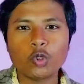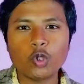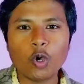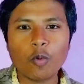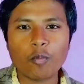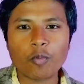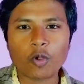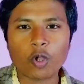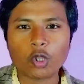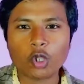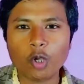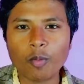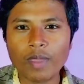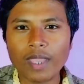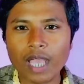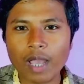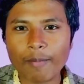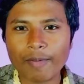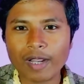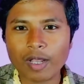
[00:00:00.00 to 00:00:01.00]
তো
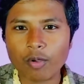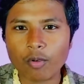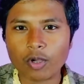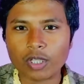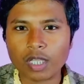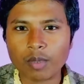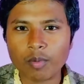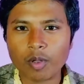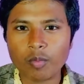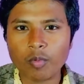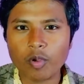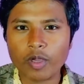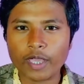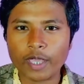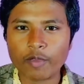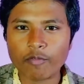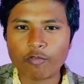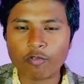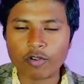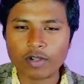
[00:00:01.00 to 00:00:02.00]
প্রথমেই আমরা কথা বলবো
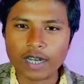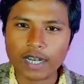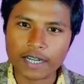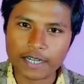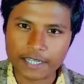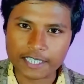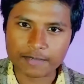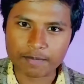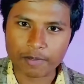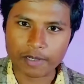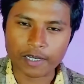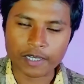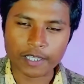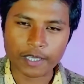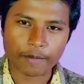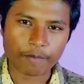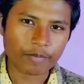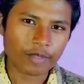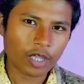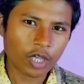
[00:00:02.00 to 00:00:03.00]
এই ফোনটার ডিসপ্লে
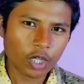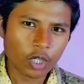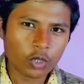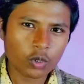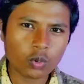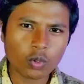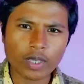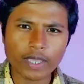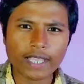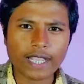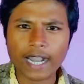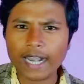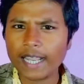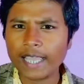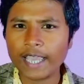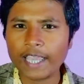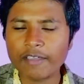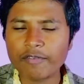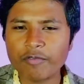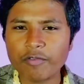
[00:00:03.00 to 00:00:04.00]
নিয়ে তো
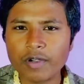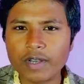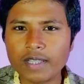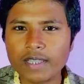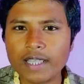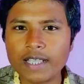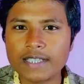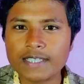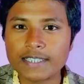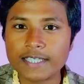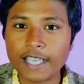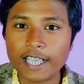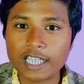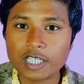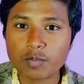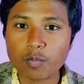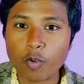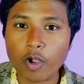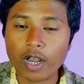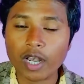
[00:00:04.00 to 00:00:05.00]
এখানে এই ফোনটিতে
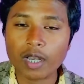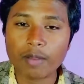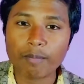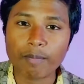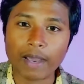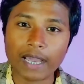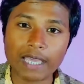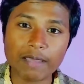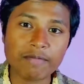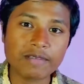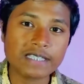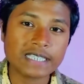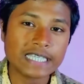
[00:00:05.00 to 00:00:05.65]
সিক্স পয়েন্ট ফাইভ